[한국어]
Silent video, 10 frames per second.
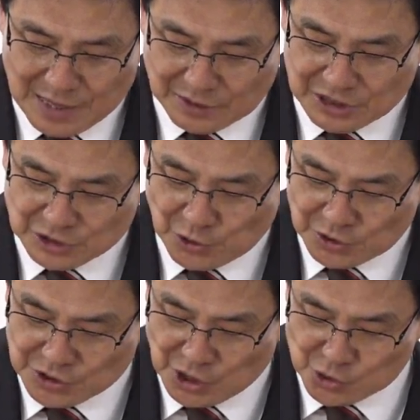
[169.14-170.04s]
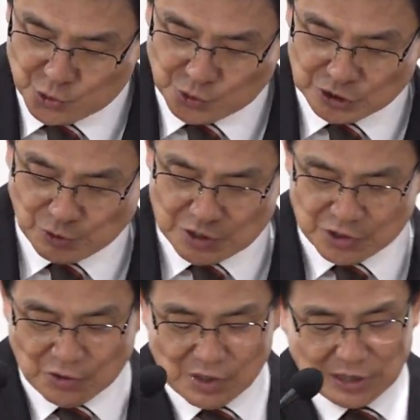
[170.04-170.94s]
그리스도인은 예수 그리스도의
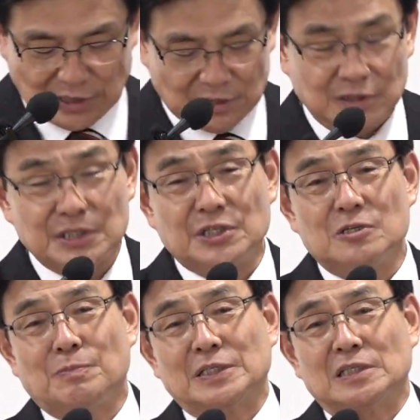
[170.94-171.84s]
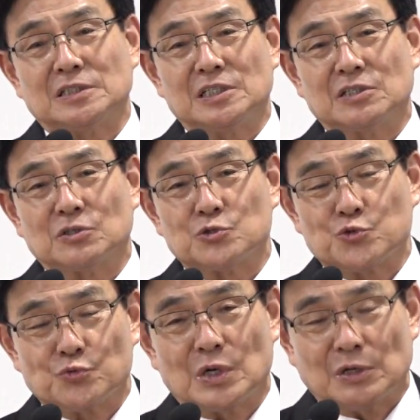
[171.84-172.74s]
정가된 의를 받아들이는 그
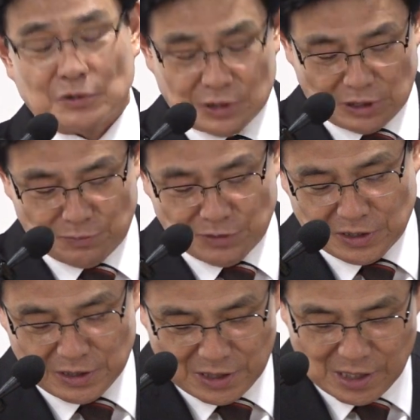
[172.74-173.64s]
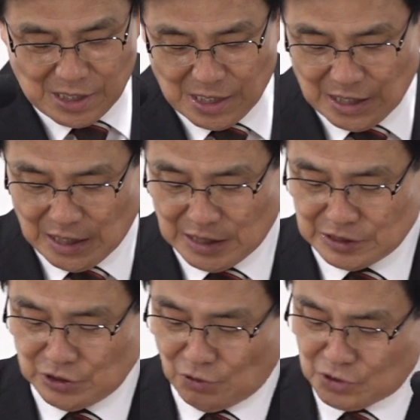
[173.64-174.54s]
순간 어떻게 됩니까? 아,
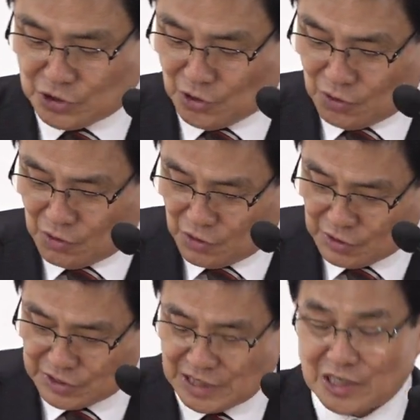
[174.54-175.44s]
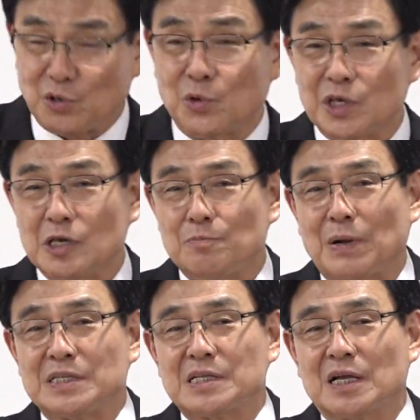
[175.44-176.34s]
영적 작용이
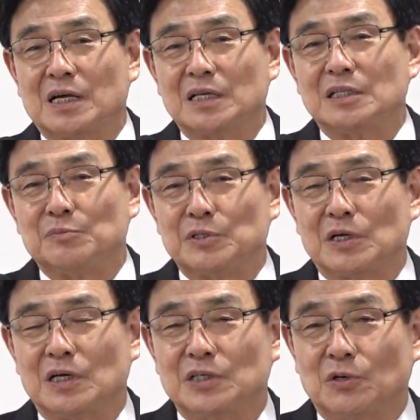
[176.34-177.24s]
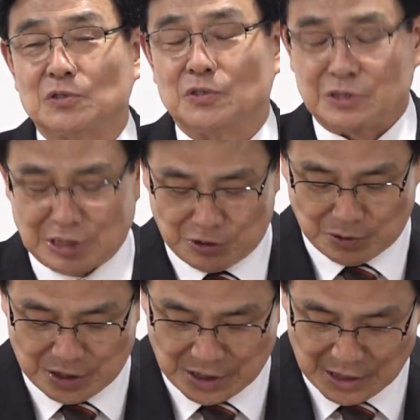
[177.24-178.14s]
발생하게 됩니다. 영적 작용이.
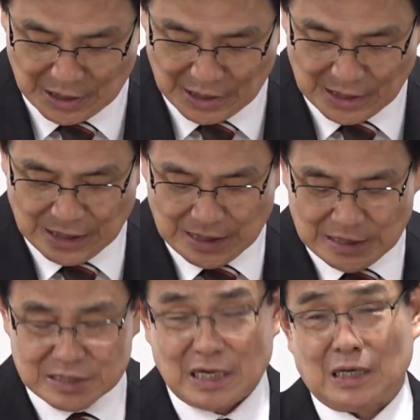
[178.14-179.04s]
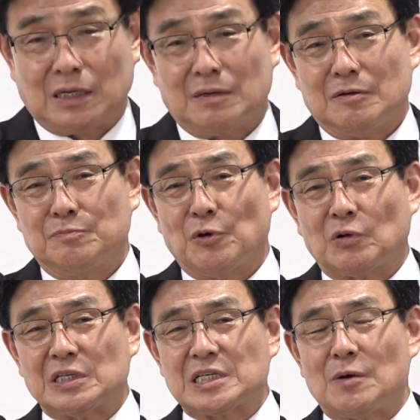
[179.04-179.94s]
자, 몇
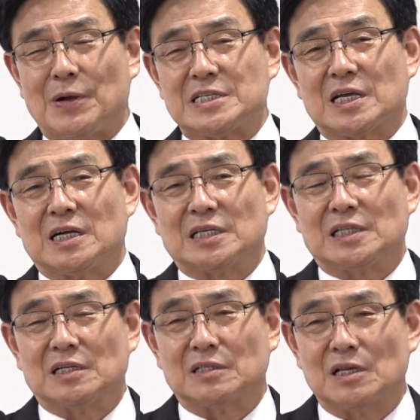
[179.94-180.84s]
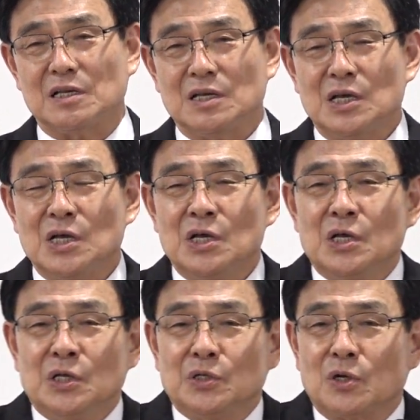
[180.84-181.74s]
가지가 발생하게 되는데
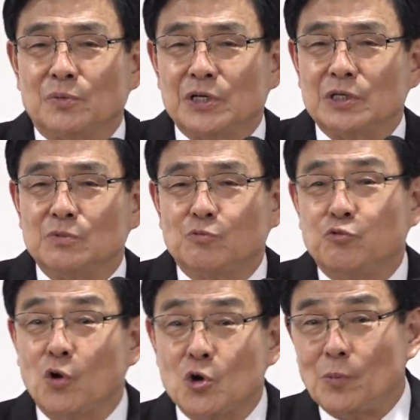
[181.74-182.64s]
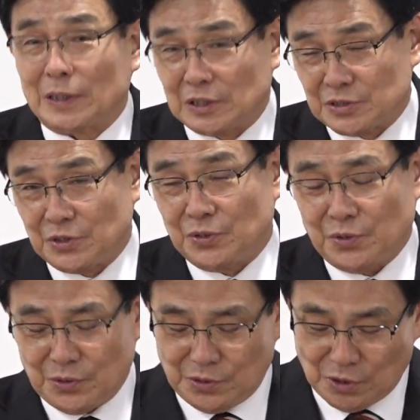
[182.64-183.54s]
여러분이 구원을 받았어요.
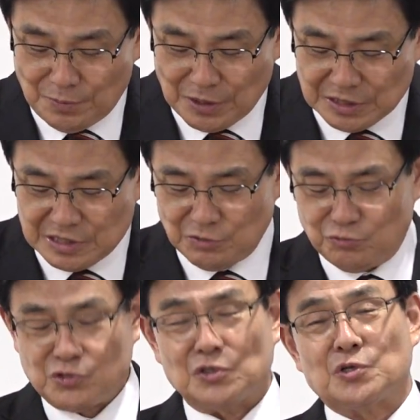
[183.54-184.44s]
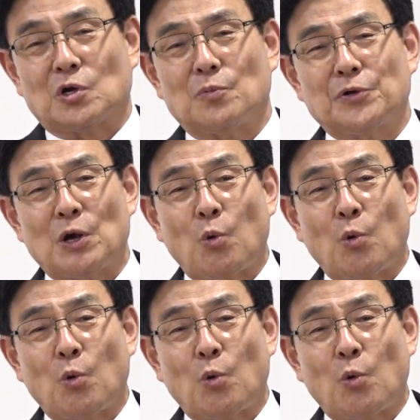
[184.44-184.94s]
그러면 우선 여러분의